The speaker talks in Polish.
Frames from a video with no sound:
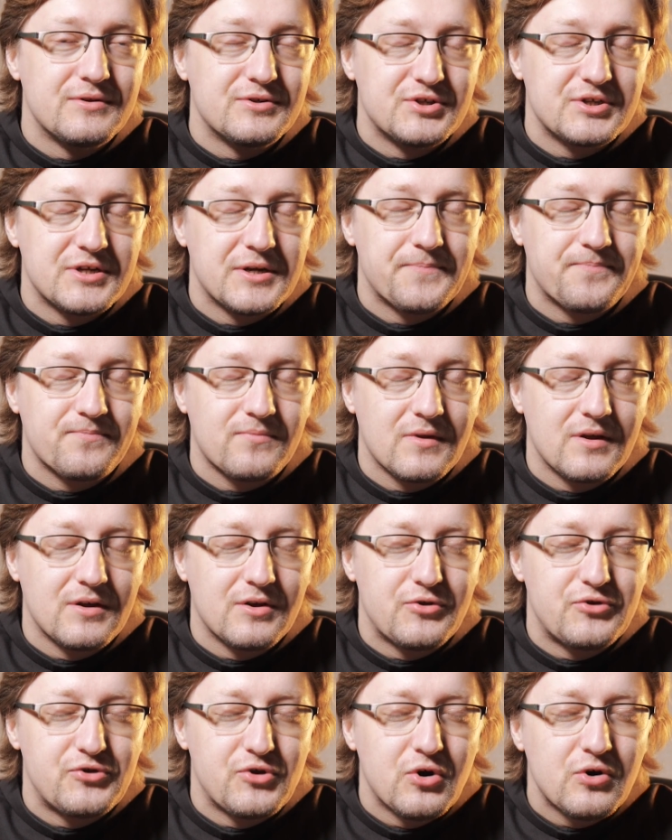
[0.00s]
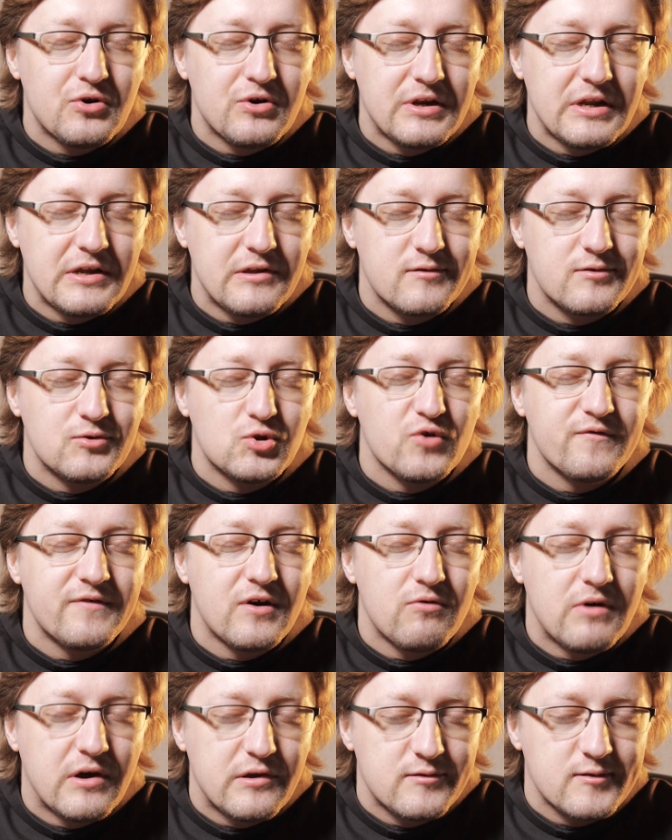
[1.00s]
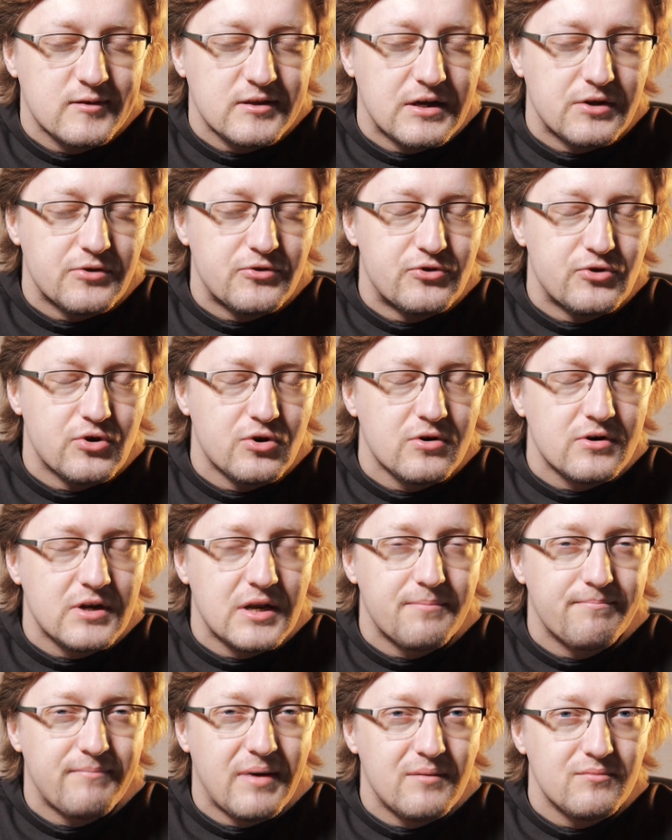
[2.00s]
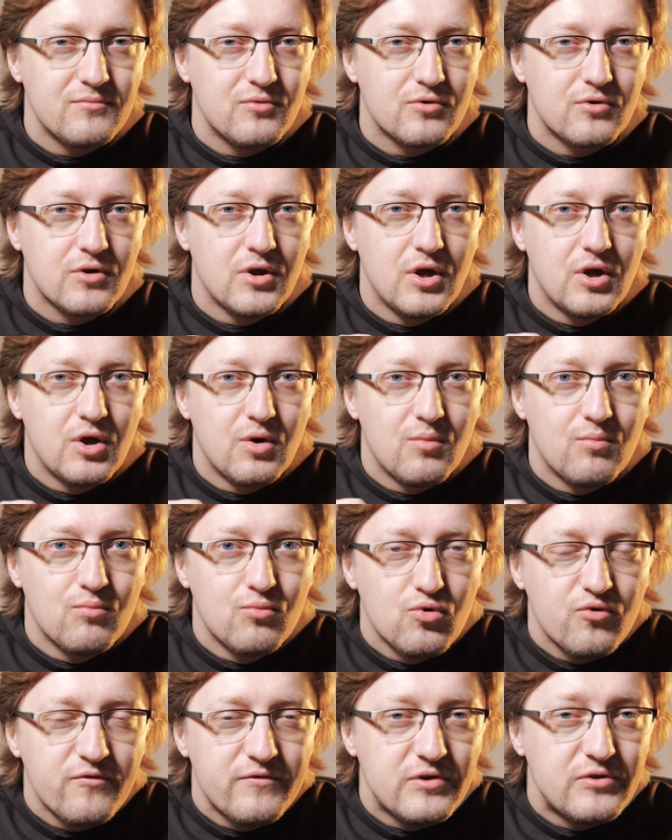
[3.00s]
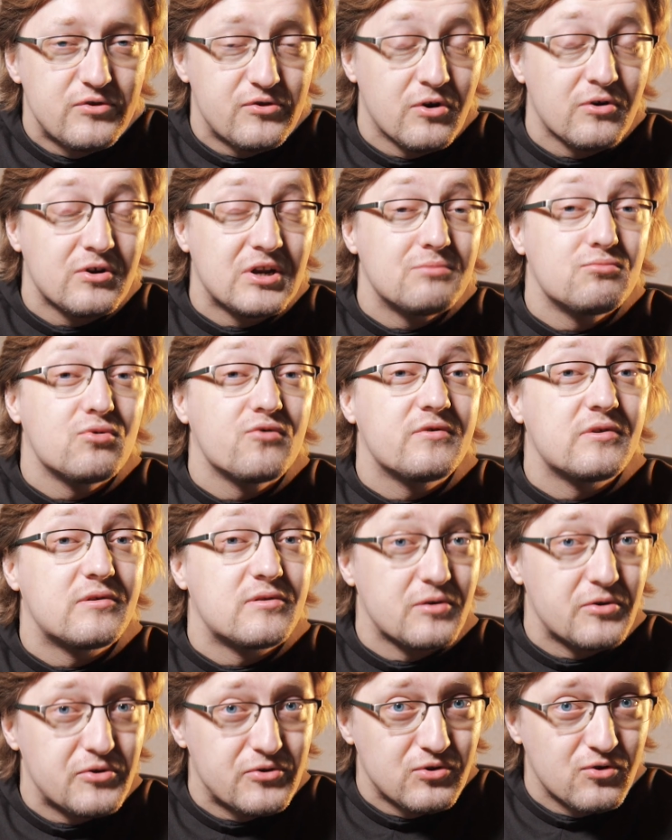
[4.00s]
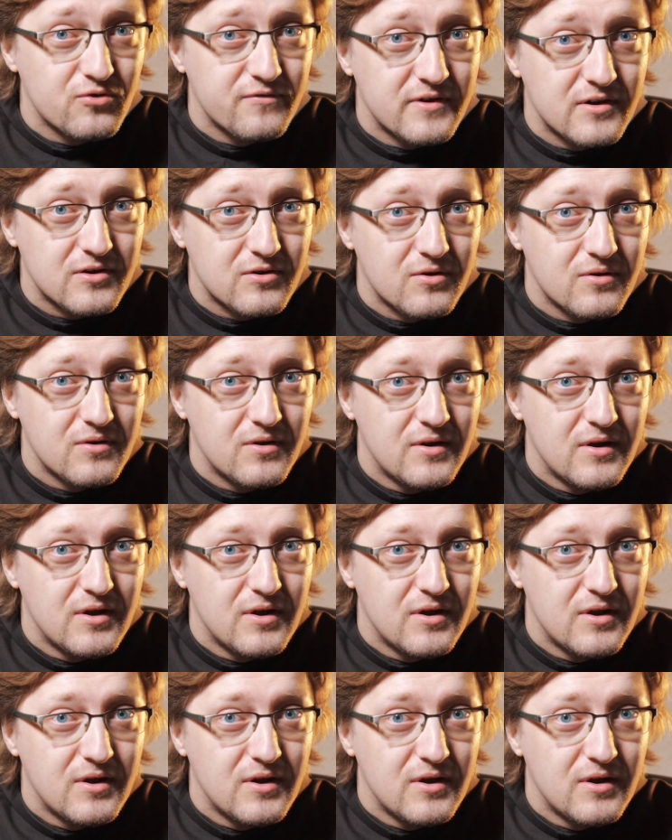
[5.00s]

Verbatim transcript: że ciągle jest nowa łaska, ciągle Pan Bóg mówi, ciągle mówi coś nowego.